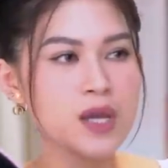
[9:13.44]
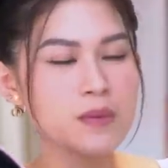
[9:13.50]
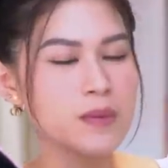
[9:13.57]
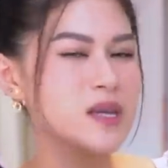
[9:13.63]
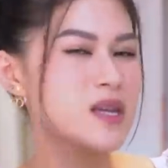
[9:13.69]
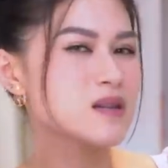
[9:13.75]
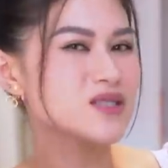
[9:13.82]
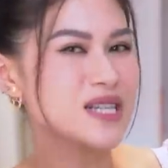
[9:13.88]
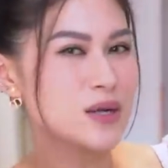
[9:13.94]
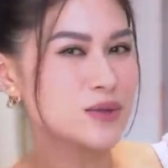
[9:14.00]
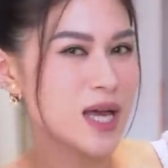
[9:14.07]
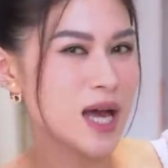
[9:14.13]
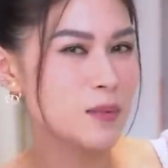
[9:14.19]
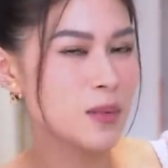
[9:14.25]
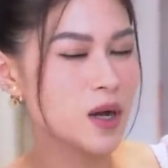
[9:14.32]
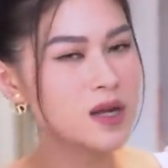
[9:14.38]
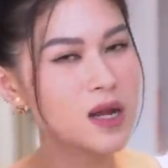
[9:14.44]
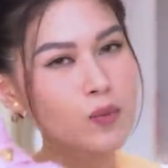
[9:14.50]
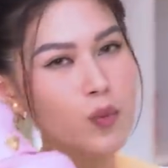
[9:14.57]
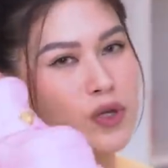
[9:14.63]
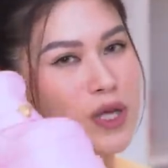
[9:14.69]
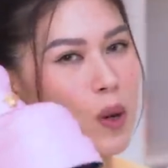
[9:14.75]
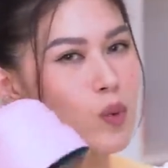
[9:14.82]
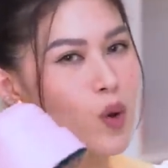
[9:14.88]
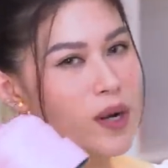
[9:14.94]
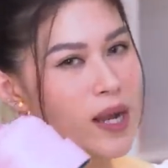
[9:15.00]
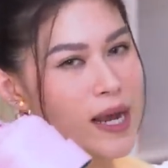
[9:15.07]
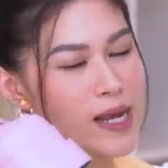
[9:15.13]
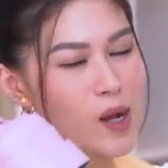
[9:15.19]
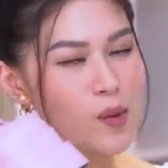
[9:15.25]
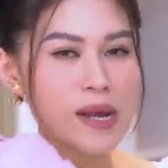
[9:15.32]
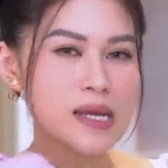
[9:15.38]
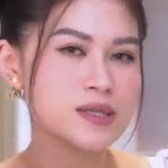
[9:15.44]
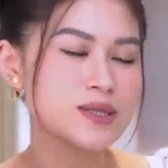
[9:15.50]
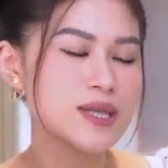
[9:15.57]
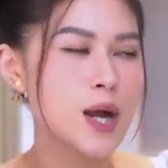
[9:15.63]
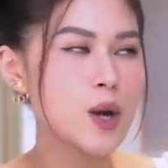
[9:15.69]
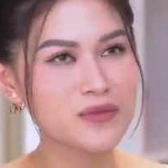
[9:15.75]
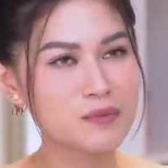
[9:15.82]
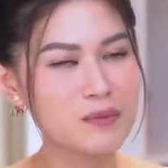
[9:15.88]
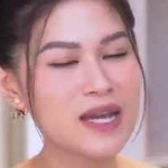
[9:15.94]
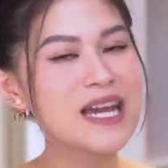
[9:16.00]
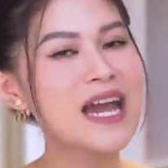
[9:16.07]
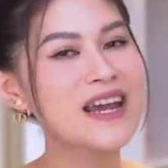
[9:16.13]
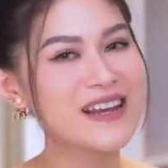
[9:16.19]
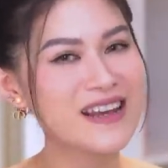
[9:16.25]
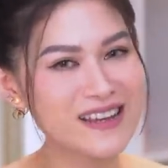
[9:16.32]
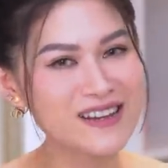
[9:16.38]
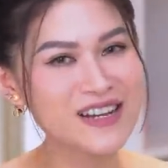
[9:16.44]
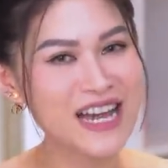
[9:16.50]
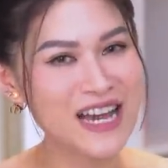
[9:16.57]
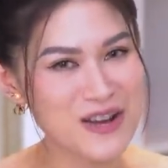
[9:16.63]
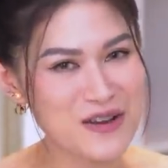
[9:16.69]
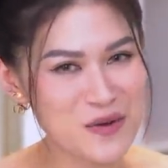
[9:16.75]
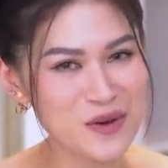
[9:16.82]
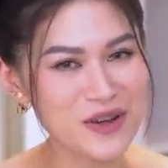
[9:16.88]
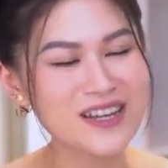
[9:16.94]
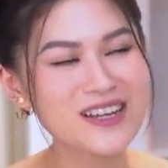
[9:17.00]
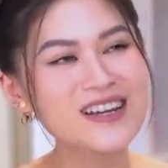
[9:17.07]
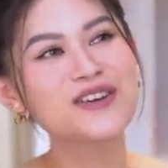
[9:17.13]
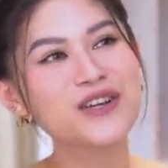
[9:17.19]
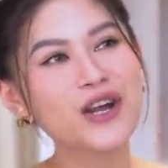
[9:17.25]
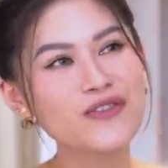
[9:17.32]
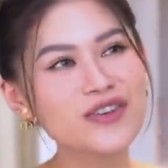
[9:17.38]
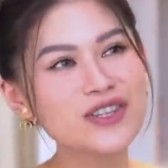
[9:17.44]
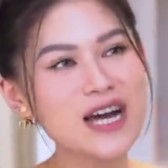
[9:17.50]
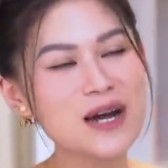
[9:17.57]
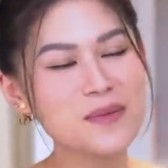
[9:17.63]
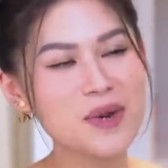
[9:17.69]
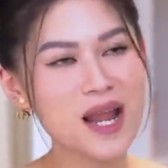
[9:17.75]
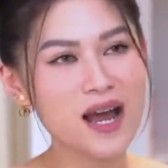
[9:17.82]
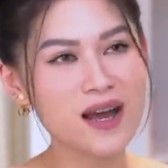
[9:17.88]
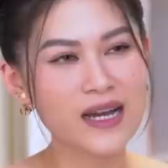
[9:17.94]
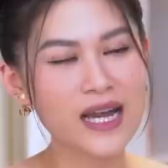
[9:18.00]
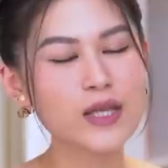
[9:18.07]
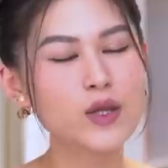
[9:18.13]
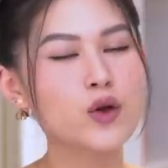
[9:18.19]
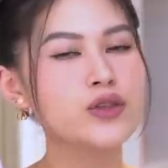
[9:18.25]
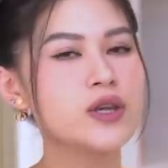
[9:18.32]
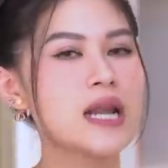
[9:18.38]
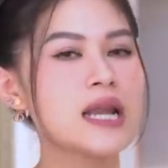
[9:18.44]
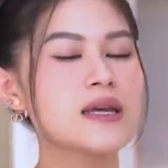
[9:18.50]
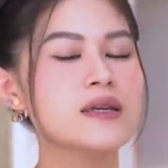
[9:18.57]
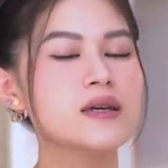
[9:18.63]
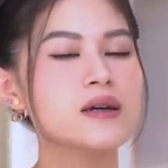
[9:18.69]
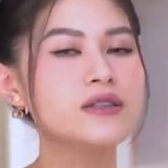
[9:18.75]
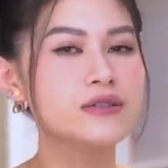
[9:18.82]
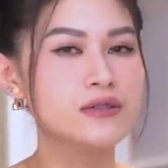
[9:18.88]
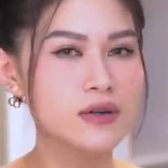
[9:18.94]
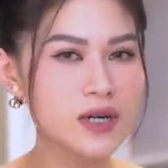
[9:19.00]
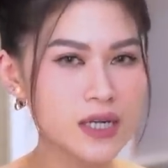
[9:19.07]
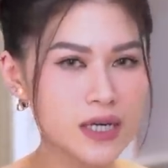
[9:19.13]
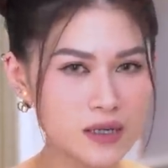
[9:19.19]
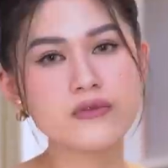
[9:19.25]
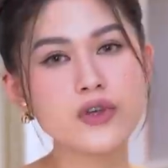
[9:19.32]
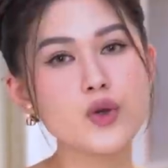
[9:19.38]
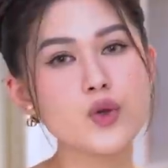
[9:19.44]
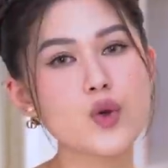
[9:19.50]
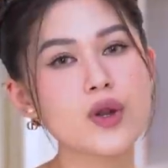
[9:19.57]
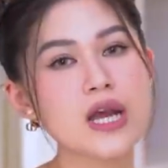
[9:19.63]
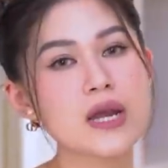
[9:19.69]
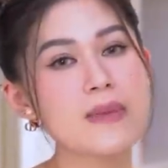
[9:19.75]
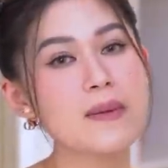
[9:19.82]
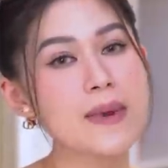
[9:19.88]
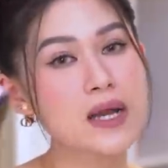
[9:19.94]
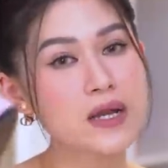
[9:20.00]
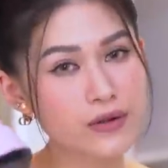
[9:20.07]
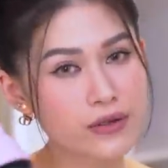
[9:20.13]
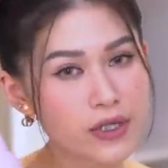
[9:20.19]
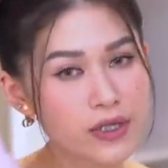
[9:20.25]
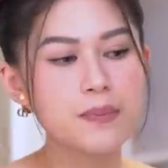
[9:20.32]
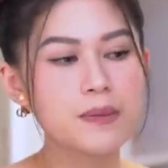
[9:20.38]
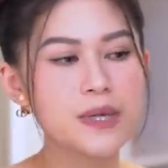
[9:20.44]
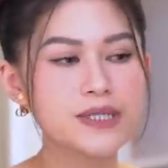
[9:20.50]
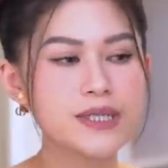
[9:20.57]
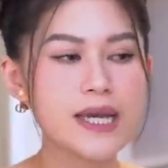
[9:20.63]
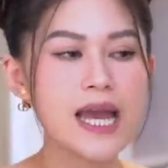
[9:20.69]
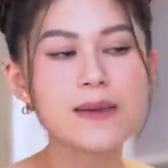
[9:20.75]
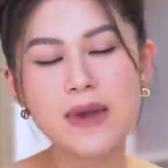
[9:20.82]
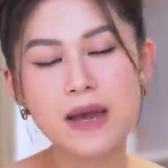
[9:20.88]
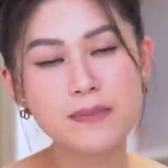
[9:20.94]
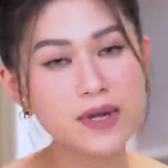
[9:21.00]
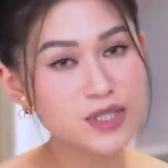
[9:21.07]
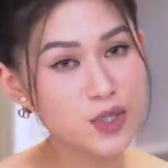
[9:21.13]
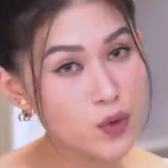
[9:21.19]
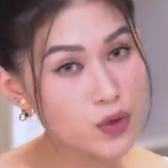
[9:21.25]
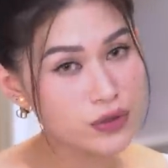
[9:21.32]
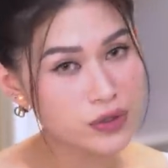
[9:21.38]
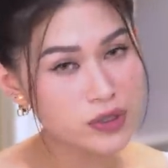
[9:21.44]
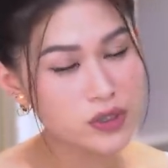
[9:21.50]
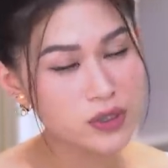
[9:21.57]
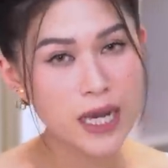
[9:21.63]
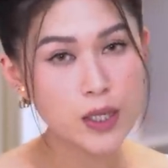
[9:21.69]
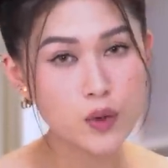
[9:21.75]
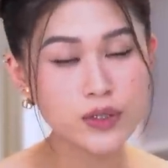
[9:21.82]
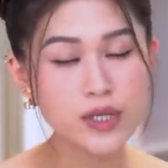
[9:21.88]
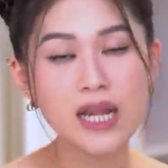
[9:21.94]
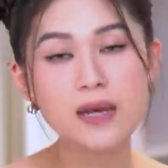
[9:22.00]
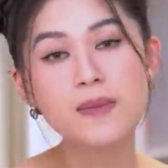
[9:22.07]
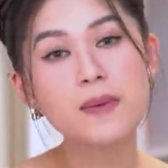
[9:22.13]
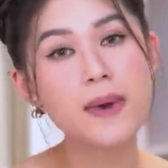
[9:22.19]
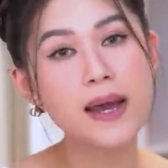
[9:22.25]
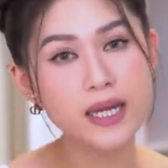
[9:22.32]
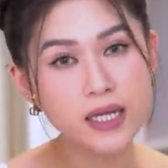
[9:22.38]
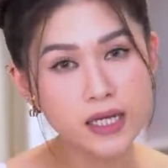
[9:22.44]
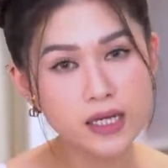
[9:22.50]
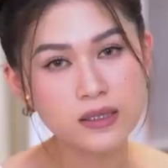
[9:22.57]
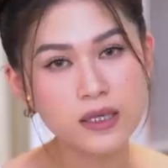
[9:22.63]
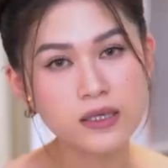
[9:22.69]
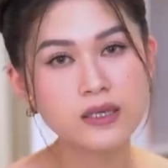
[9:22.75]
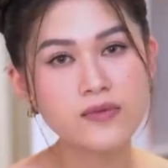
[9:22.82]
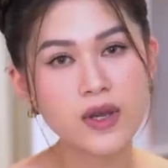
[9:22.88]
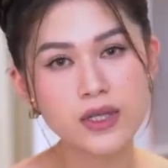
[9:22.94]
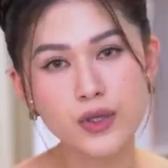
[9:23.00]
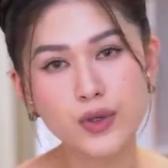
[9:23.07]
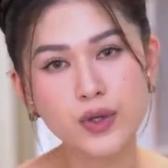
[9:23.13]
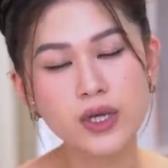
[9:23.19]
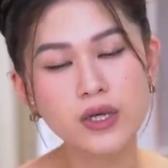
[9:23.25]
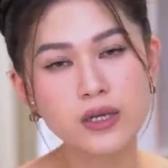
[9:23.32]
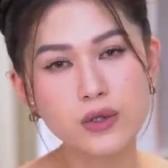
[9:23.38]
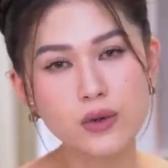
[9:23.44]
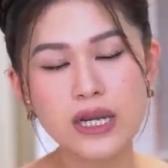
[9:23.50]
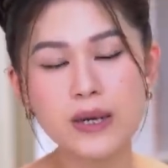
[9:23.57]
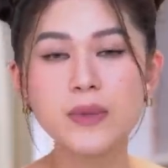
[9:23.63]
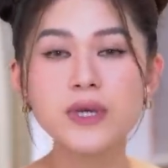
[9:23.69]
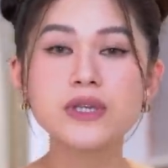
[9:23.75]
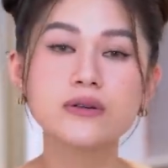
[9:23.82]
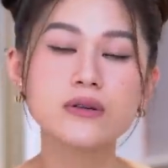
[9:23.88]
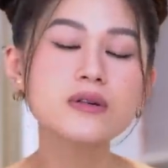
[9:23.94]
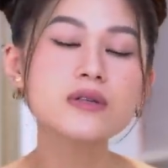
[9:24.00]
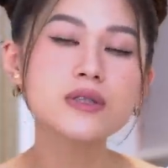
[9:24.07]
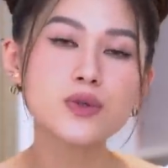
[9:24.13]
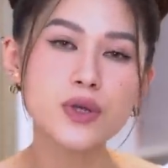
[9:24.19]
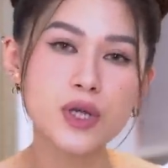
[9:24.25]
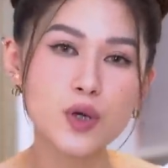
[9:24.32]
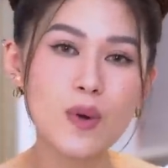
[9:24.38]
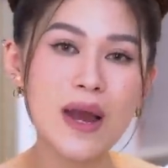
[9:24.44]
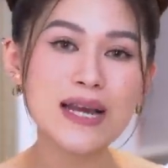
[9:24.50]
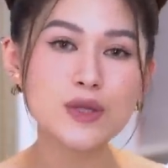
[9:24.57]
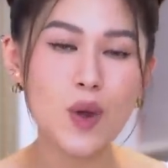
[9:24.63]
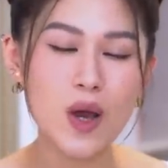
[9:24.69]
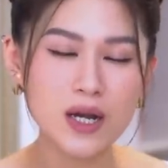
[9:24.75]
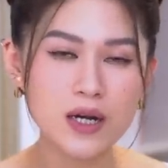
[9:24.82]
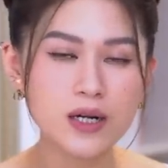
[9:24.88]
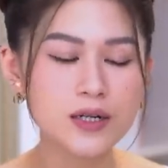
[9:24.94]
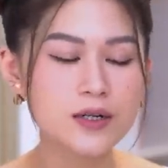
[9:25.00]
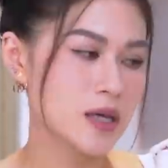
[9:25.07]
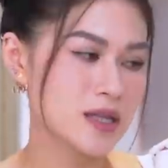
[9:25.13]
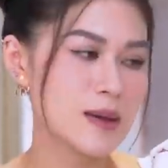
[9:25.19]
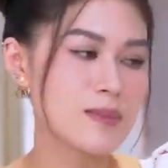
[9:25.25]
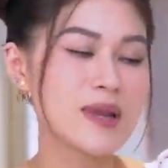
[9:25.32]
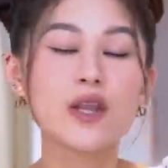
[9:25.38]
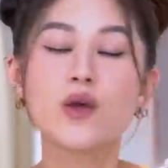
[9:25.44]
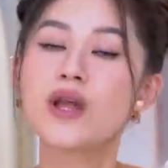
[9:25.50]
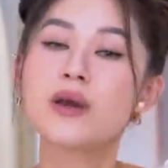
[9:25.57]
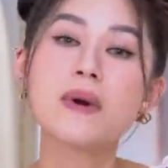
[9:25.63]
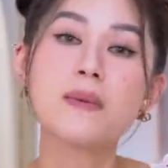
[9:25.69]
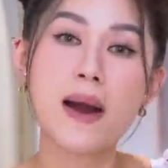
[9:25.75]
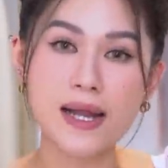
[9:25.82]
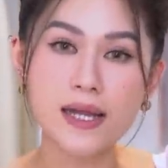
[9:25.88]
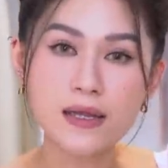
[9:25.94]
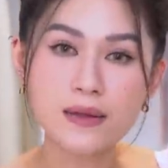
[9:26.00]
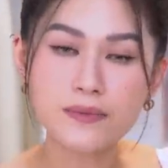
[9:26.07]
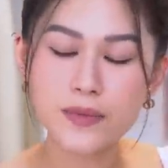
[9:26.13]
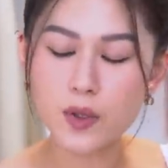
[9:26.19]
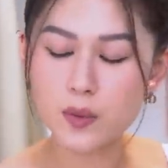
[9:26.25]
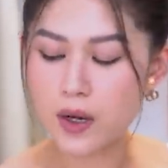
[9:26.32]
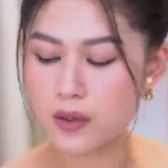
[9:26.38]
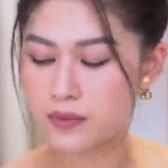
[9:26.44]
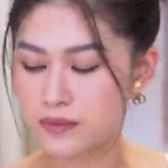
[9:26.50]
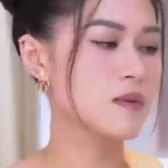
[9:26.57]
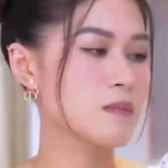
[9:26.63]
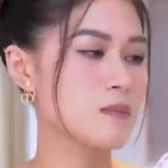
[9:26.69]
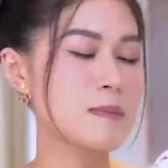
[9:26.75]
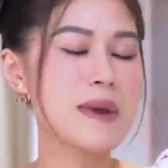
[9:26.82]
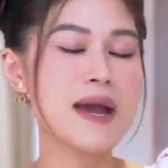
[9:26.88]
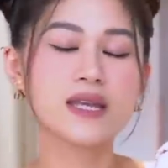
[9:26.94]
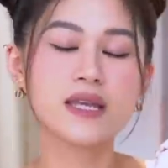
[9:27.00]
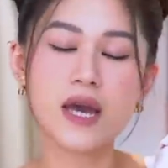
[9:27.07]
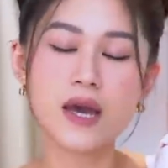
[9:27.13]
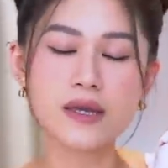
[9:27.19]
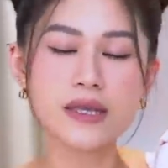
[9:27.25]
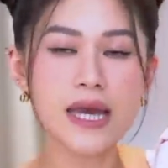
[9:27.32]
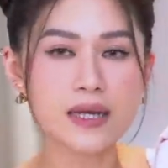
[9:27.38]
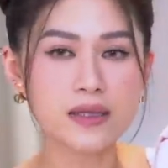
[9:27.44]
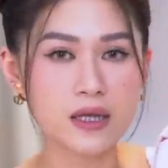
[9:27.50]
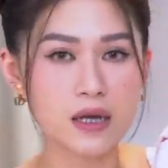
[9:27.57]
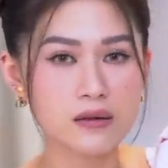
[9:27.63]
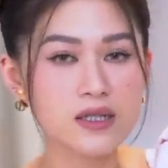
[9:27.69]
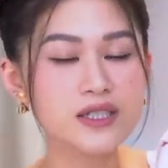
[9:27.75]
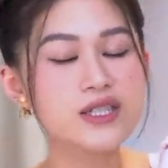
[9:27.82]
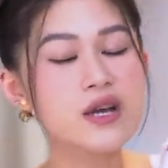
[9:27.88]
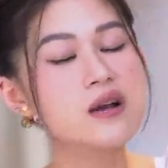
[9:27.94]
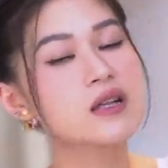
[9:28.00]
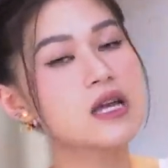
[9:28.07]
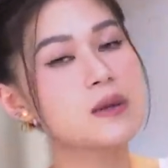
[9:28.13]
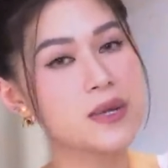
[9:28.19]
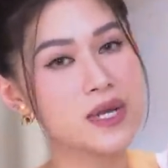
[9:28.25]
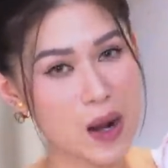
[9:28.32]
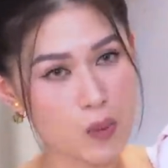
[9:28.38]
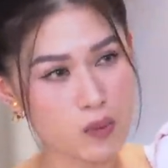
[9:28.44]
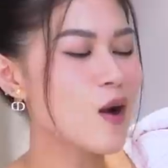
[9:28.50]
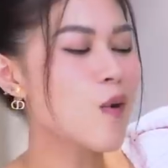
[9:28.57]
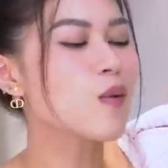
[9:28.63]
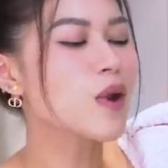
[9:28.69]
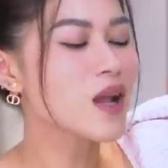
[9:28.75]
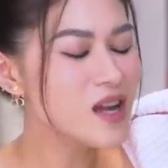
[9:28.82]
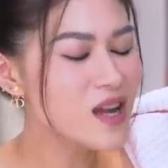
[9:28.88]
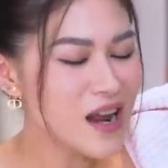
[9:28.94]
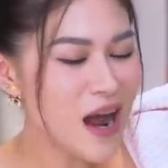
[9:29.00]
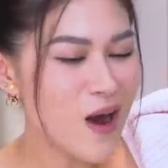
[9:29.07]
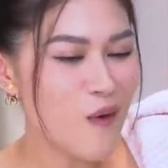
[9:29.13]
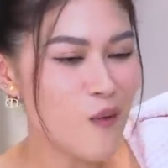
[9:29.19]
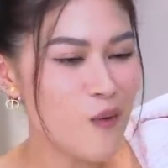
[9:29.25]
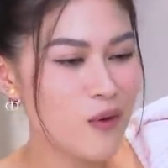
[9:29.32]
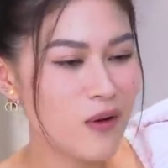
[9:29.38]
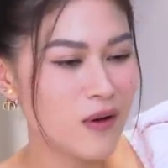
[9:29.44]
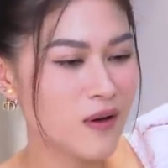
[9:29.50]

Bây giờ làm sao ta, mình có nên mua giống đôi này không hay làm sao? Bé Katie Nguyễn nói với Tâm là hay thôi chị lấy ở giữa đi. Ví dụ đôi này 37,5 mà chị hay mang 36,5, hay thôi chị lấy 37 đi. Thì như vậy nhiều khi kiểu nằm ở giữa, nhiều khi nó cũng an toàn hơn. Thì Tâm lấy đôi này 37 đúng không? Mà mang về nha, thử lên chân thì bị rộng. Công lý ở đâu?